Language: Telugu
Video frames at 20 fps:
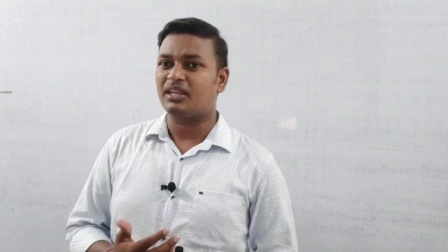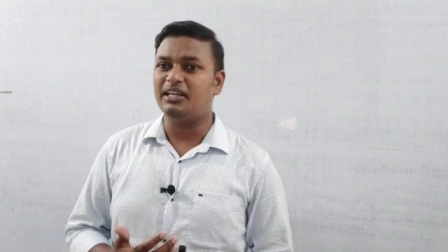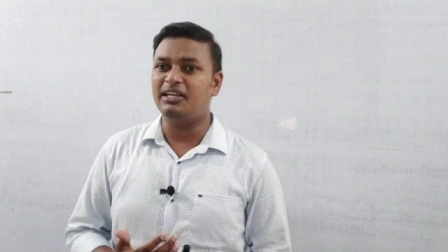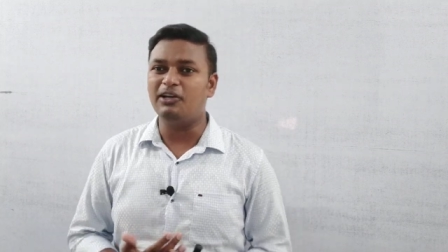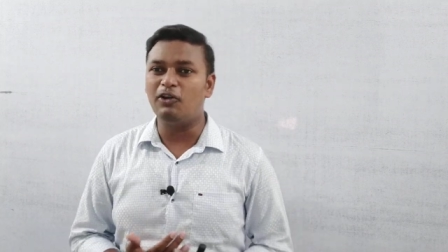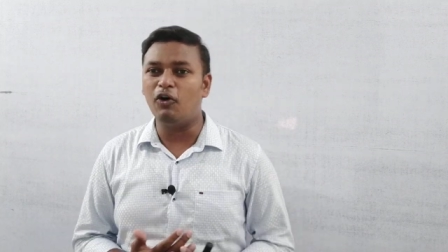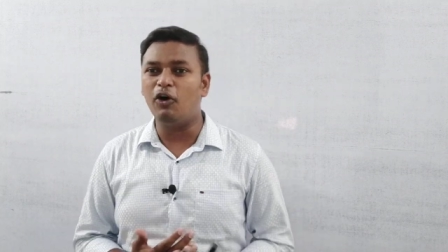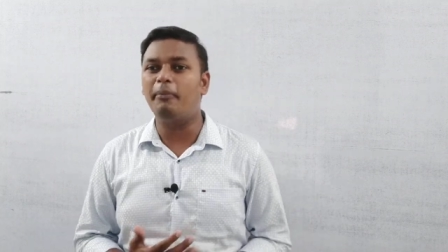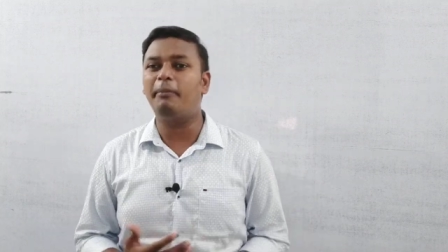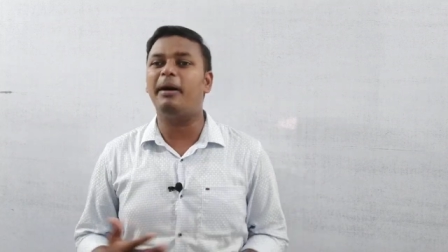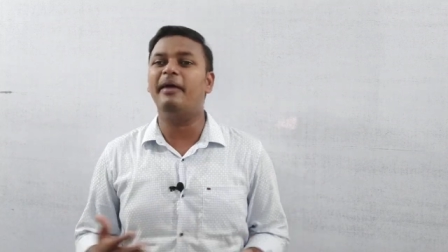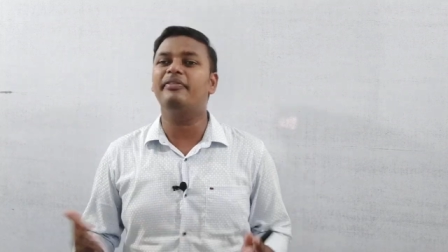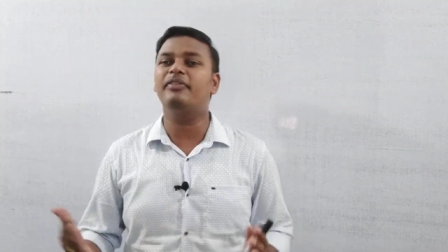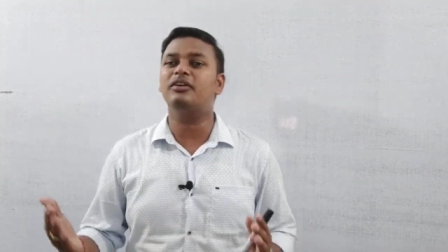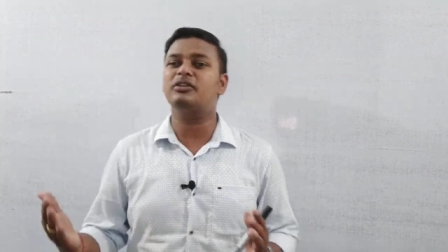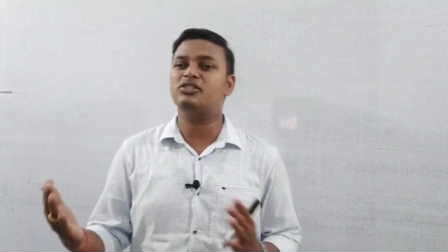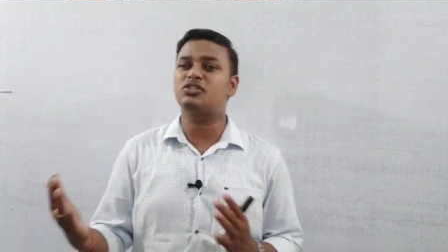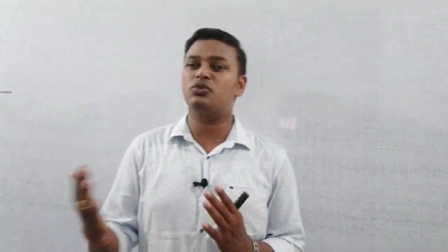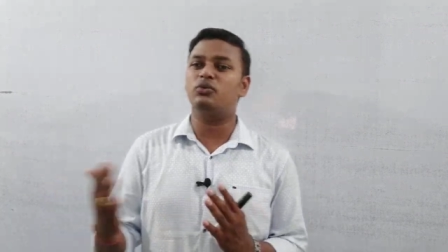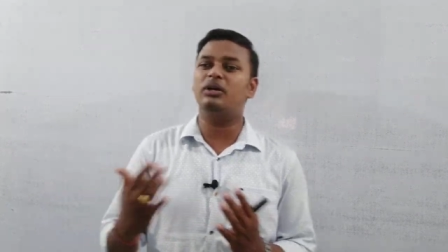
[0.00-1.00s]
ఈ లోపు
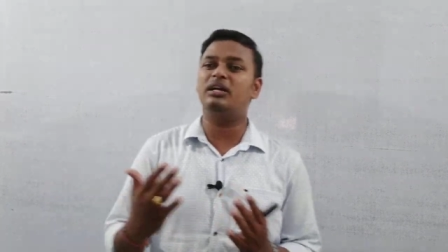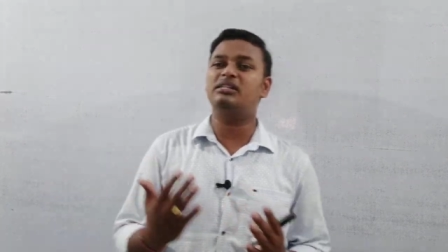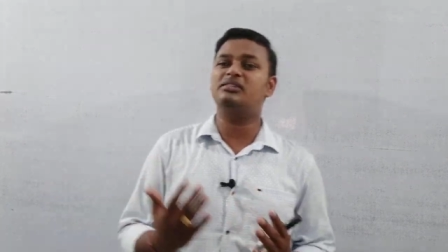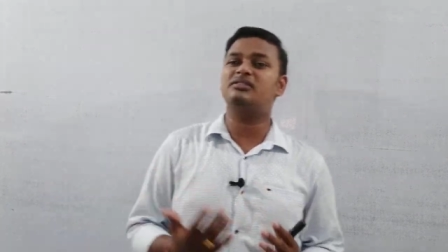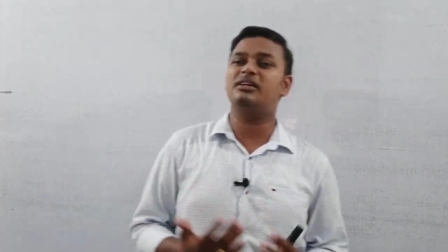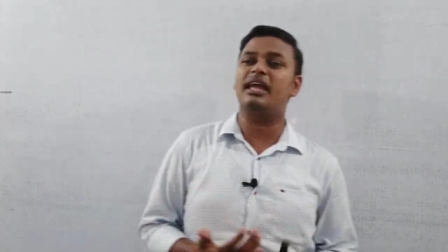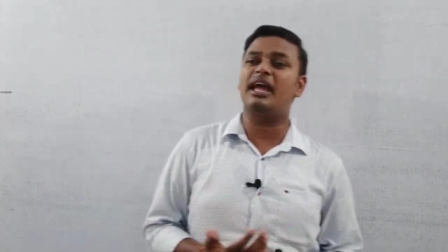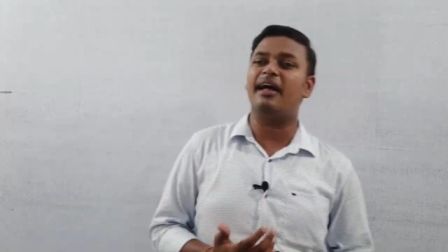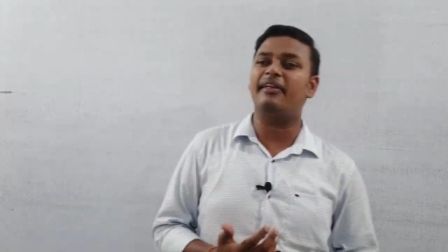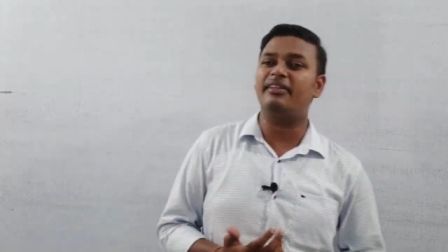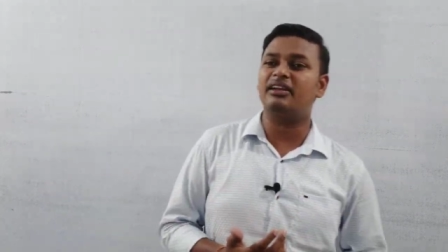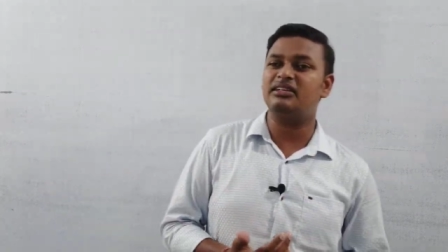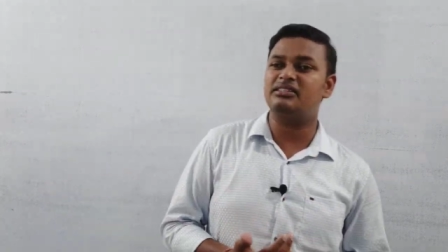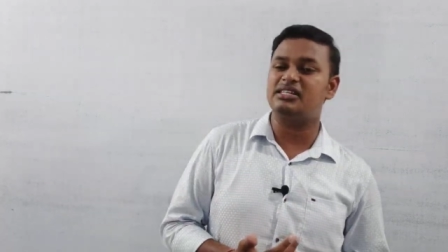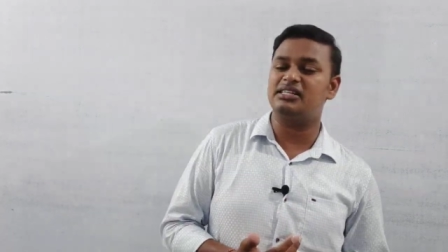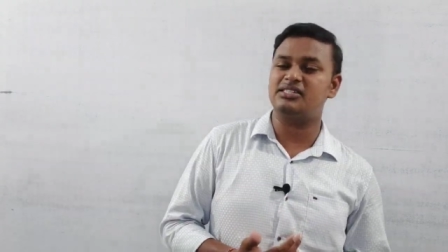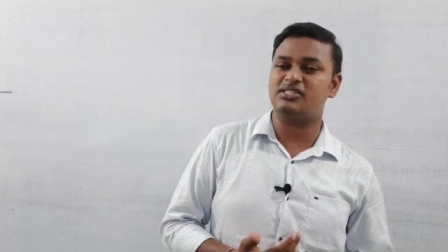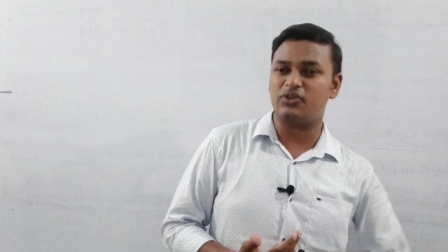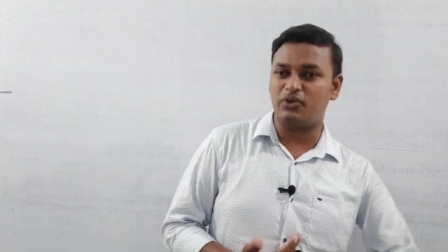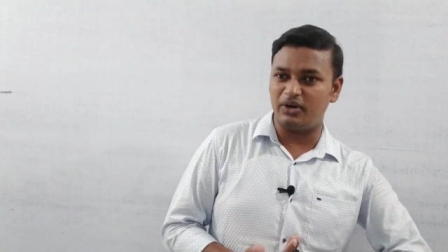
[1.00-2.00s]
అందరు స్టూడెంట్స్ గ్యాదర్
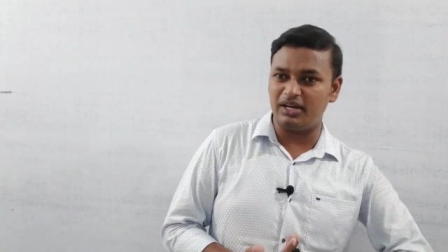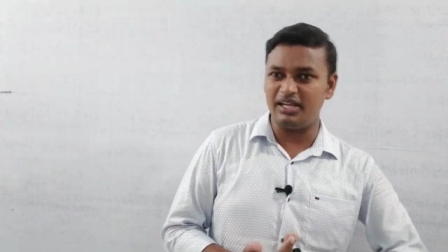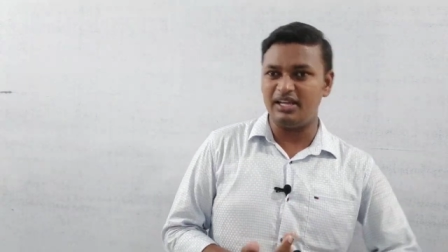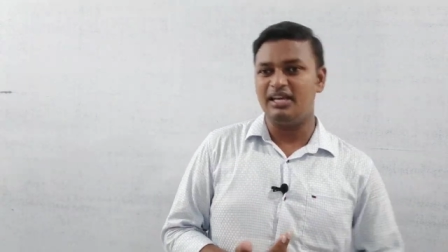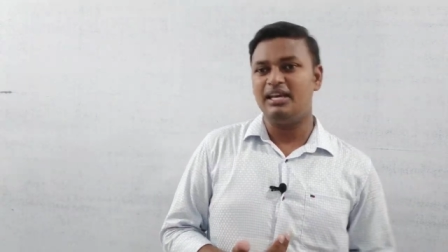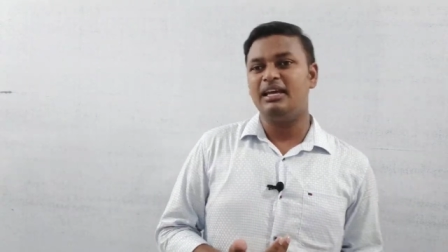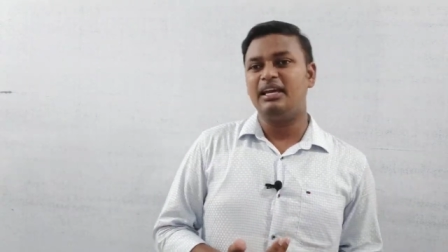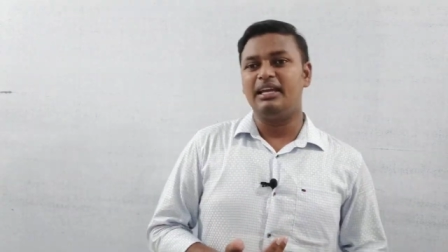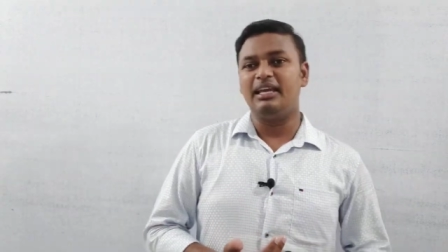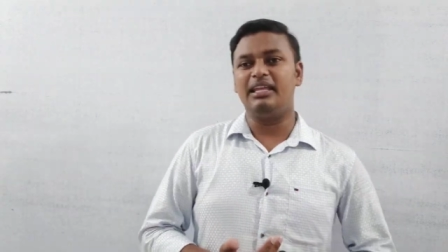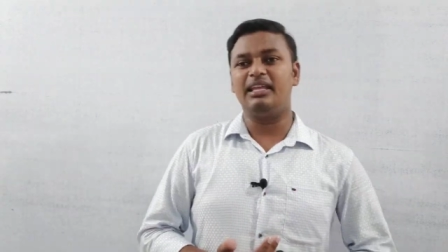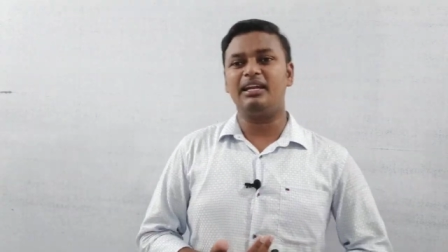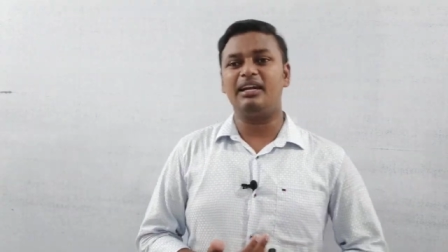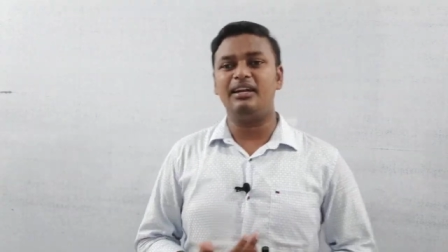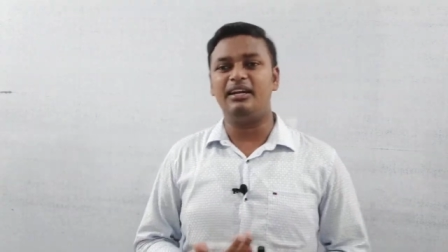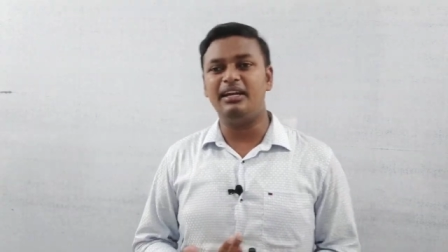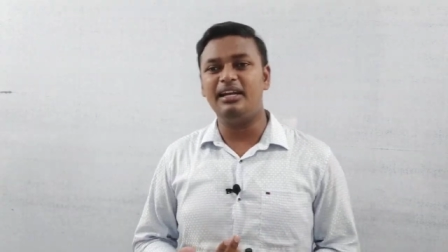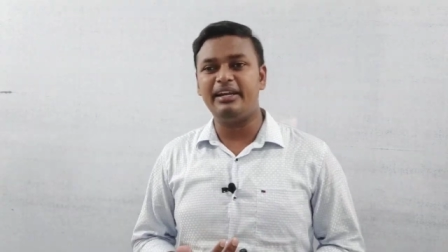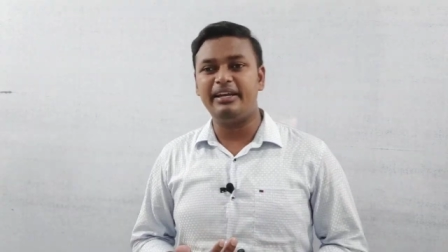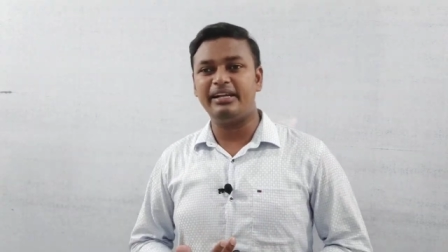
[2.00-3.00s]
చేసుకొని ఏదైనా
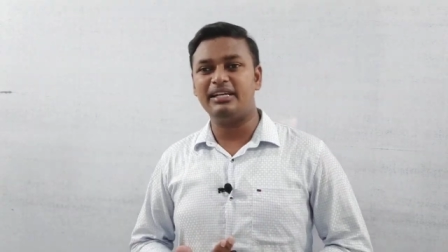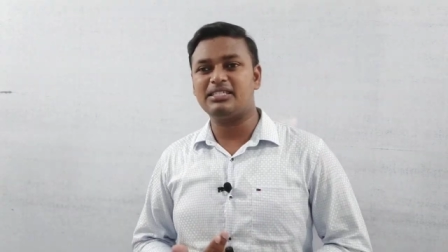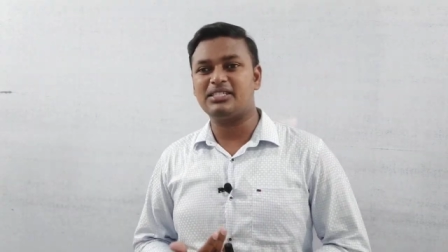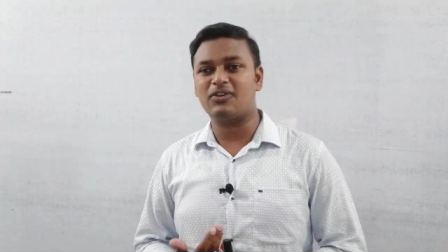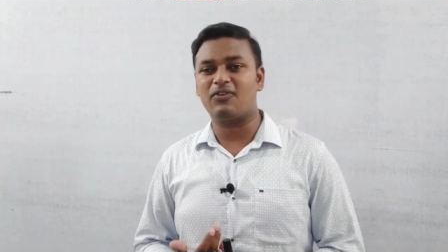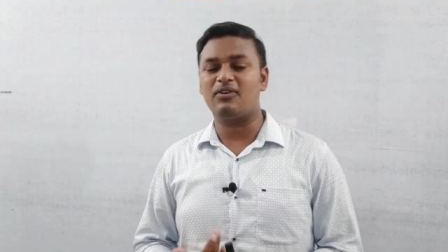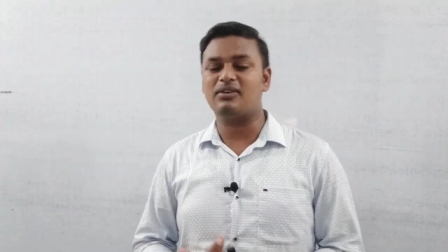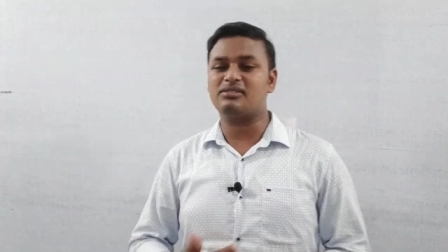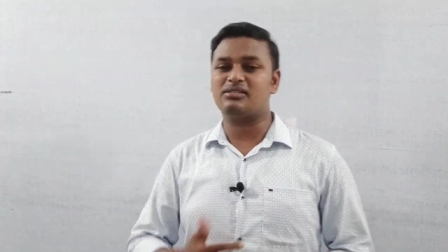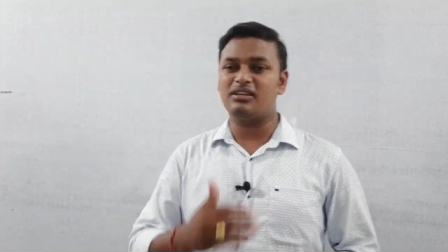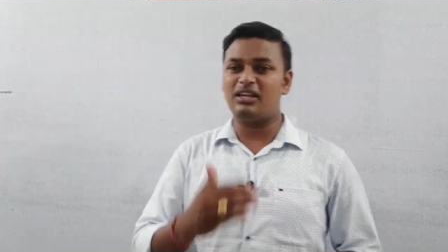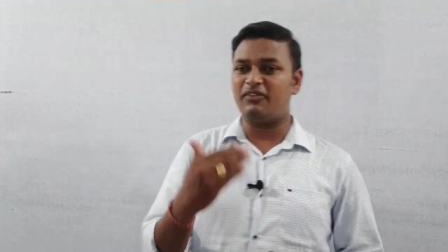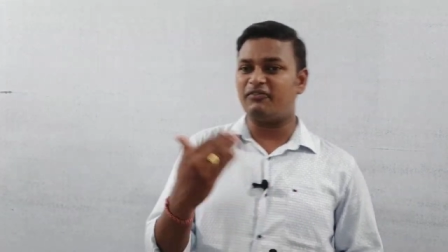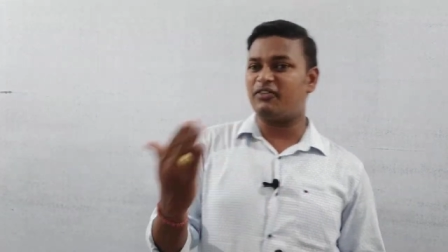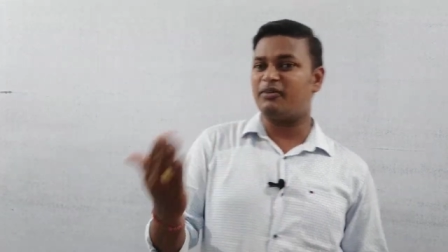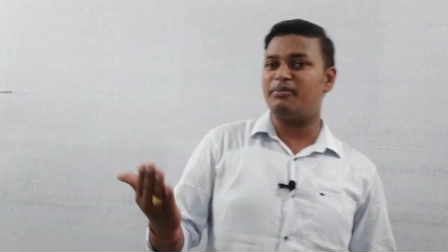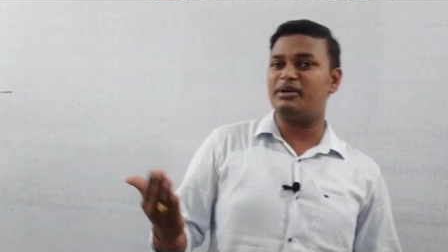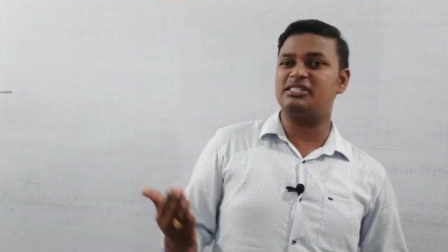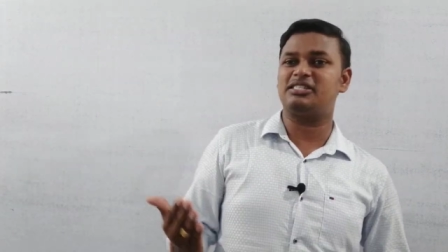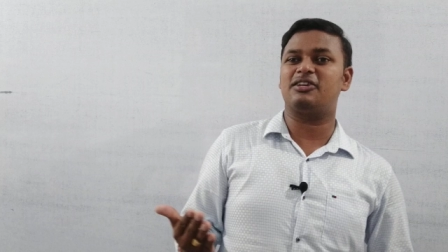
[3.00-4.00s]
డీటెయిల్స్ కోసం
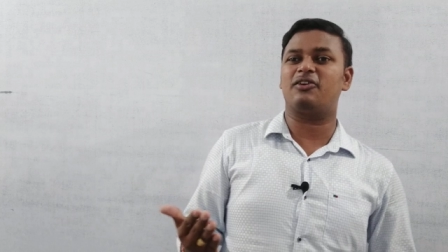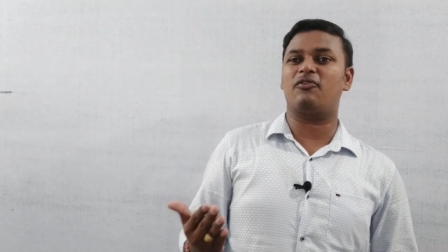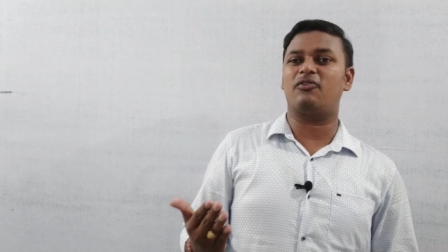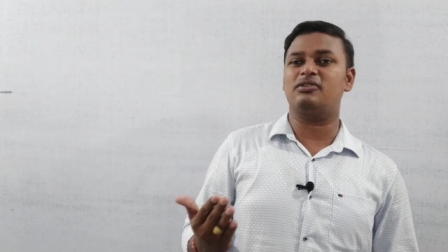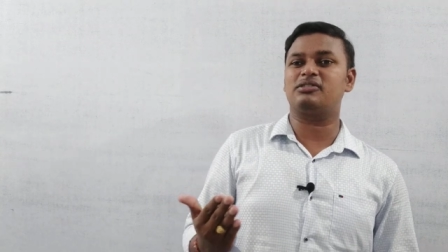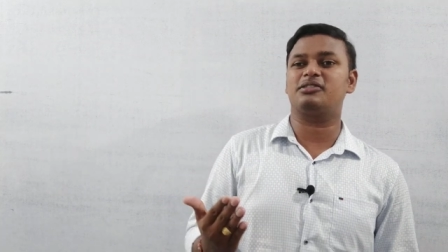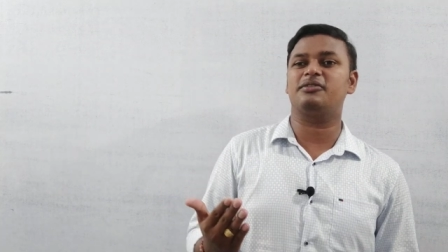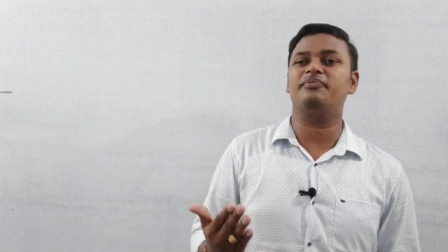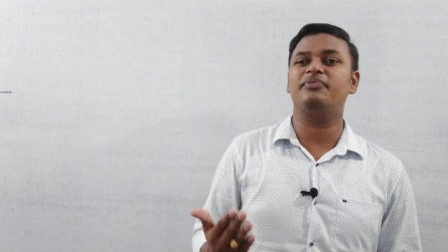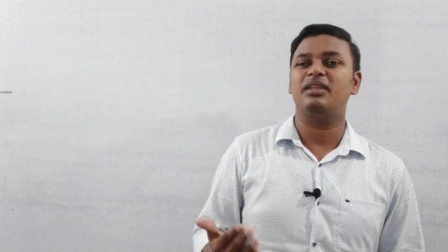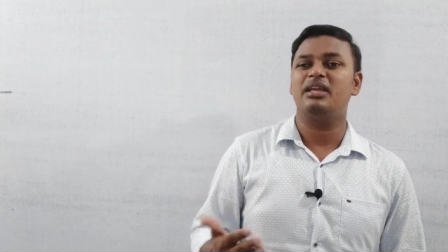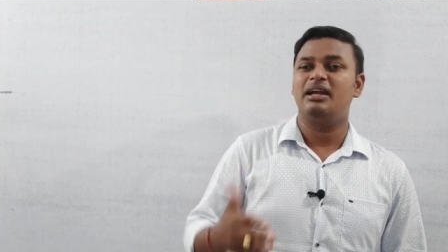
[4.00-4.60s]
ఇన్ఫర్మేషన్ కోసం